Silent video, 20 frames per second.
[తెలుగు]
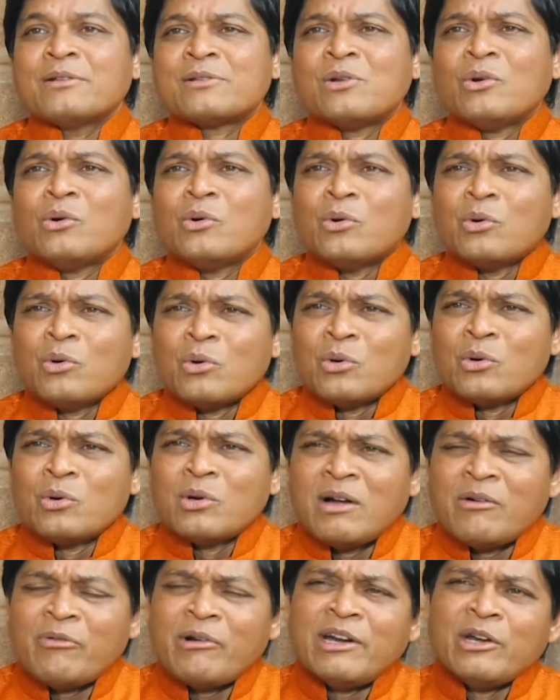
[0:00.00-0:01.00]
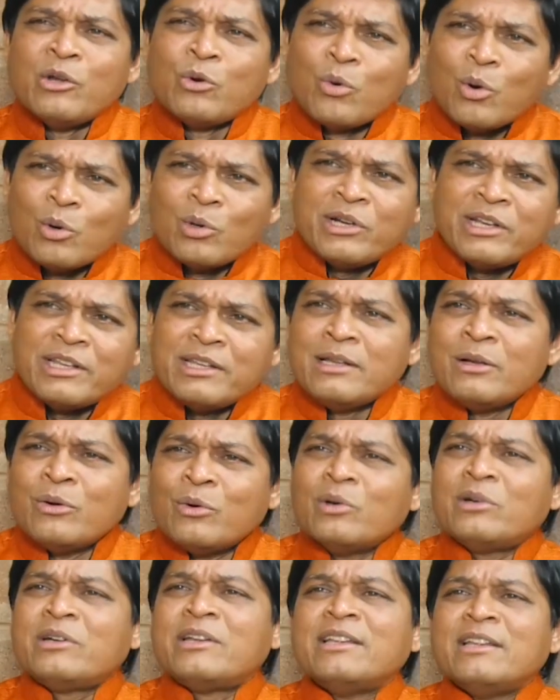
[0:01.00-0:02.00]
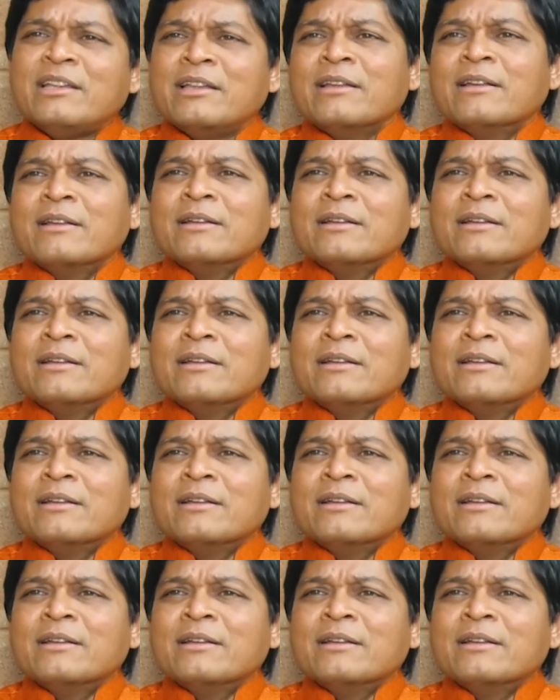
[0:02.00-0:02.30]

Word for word: స్లోగా వాడిని కొట్టి కొట్టి